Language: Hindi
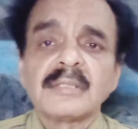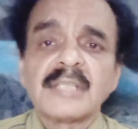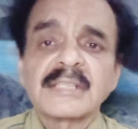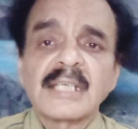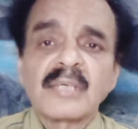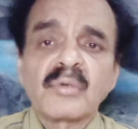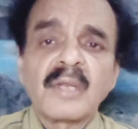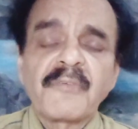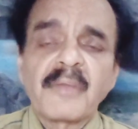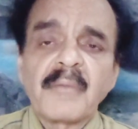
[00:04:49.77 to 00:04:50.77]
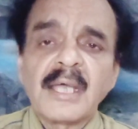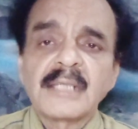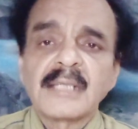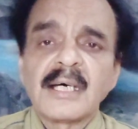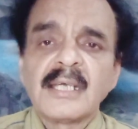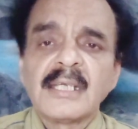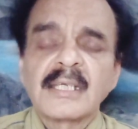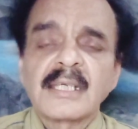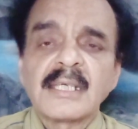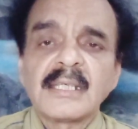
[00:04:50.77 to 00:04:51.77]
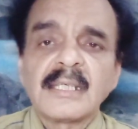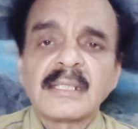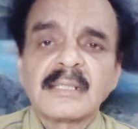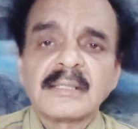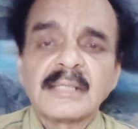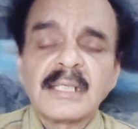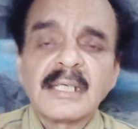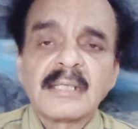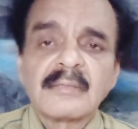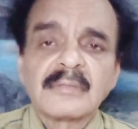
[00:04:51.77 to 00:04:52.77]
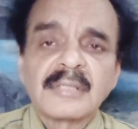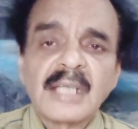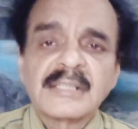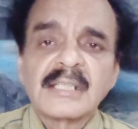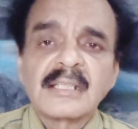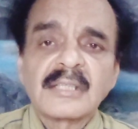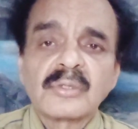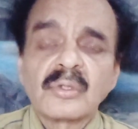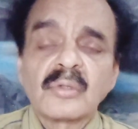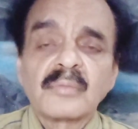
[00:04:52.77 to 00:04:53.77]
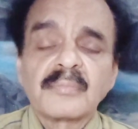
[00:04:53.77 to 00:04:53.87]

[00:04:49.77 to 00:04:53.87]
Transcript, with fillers: जैसा कि उन्होंने फरमाया था कि ये रियासत का जो